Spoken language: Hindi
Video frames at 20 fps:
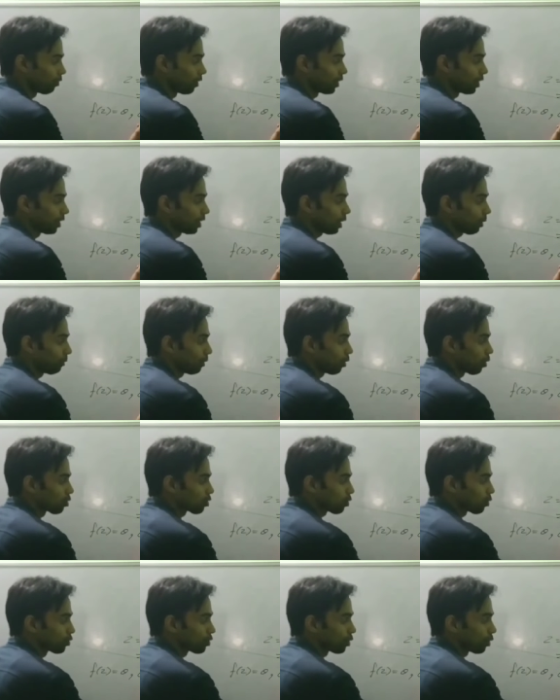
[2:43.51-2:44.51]
वेर थीटा
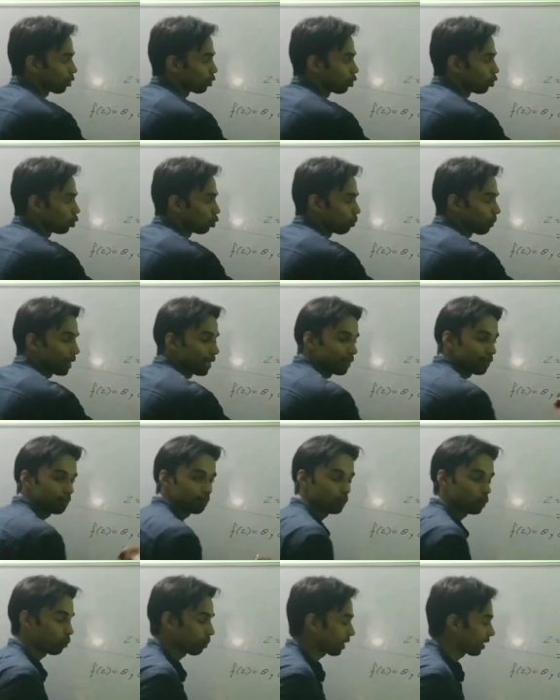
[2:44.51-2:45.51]
बिलोंग्स टू जीरो टू टू पाई
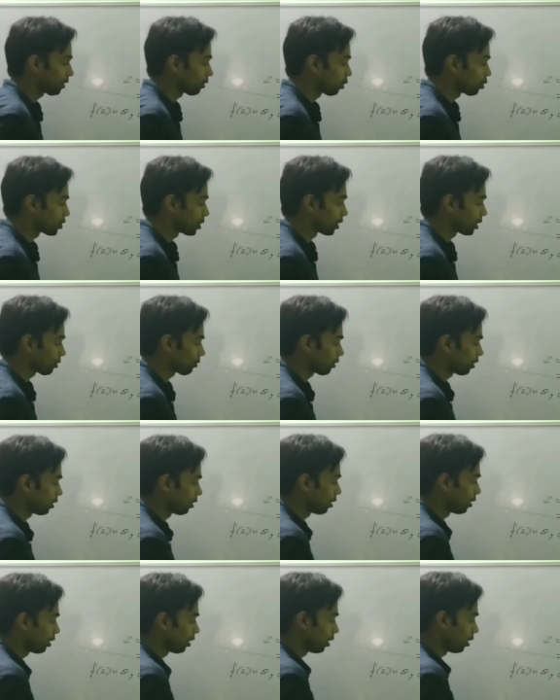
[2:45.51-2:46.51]
टू पाई क्लोज इंटरवल